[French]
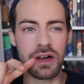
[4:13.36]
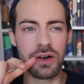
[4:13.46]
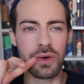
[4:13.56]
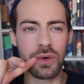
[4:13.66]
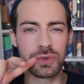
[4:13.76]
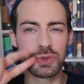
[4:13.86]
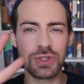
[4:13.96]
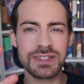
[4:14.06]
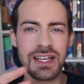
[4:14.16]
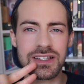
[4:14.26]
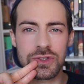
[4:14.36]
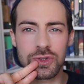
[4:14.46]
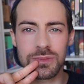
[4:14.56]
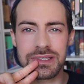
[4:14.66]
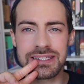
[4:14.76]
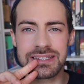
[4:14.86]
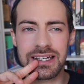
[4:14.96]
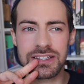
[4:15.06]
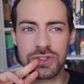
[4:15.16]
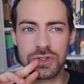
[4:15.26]
deux séances de
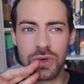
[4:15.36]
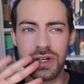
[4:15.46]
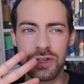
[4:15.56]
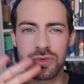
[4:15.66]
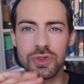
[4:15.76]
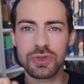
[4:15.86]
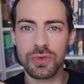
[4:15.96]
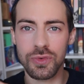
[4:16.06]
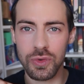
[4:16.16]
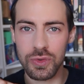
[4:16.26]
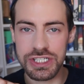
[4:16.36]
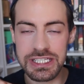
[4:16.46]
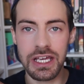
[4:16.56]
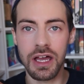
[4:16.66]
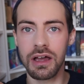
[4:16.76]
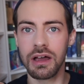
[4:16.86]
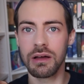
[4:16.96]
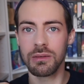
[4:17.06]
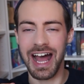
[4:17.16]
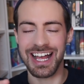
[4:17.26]
méditation et une de sophrologie
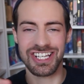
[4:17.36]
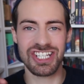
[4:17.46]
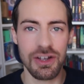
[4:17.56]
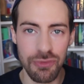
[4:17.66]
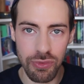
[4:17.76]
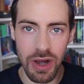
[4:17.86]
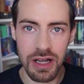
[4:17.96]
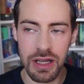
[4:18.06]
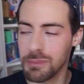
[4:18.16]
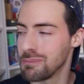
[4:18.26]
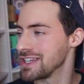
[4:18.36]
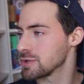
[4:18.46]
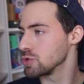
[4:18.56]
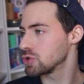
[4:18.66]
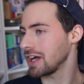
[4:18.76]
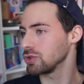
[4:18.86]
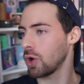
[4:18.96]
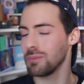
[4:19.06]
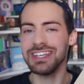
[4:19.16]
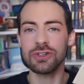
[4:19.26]
à chaque fois mais je me suis
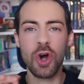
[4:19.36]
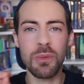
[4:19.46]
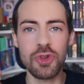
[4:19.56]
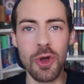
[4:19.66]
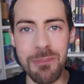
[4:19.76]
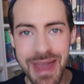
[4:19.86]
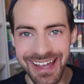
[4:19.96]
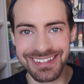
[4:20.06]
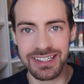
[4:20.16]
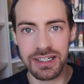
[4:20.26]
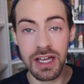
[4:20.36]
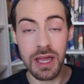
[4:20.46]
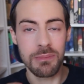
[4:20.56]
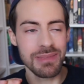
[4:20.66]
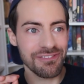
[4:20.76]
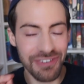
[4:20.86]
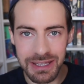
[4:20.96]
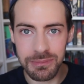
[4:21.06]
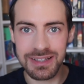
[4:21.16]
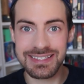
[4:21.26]
endormie comme une merde mais
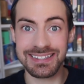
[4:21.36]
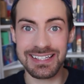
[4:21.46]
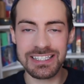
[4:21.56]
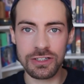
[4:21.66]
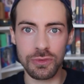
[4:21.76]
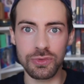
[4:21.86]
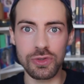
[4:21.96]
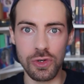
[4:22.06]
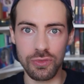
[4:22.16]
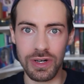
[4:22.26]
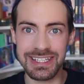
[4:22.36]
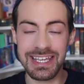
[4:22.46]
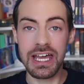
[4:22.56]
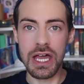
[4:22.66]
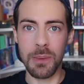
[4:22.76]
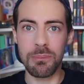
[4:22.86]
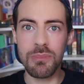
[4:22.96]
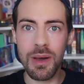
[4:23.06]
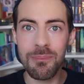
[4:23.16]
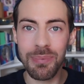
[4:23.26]
vraiment, c'est-à-dire que vous ne le voyez
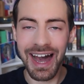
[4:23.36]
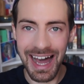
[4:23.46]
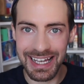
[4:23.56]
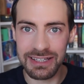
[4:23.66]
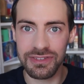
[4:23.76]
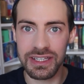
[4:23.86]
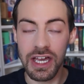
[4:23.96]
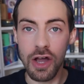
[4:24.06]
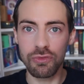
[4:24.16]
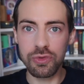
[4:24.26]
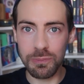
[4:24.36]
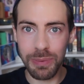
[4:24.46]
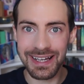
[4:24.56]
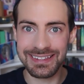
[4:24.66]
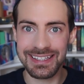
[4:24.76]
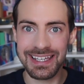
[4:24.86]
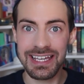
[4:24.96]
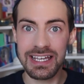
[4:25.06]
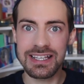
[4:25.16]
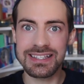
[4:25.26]
même pas arriver. Vous
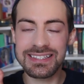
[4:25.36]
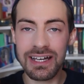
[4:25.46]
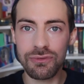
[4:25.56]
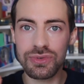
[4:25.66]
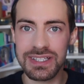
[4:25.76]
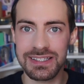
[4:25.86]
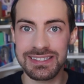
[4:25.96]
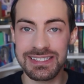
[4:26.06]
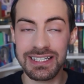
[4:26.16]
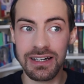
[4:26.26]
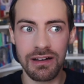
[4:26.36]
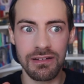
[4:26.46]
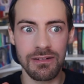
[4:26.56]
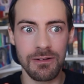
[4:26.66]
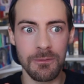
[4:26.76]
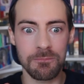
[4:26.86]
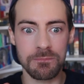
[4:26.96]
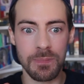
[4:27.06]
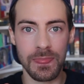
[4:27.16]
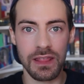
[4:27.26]
partez sans vous sentir, euh,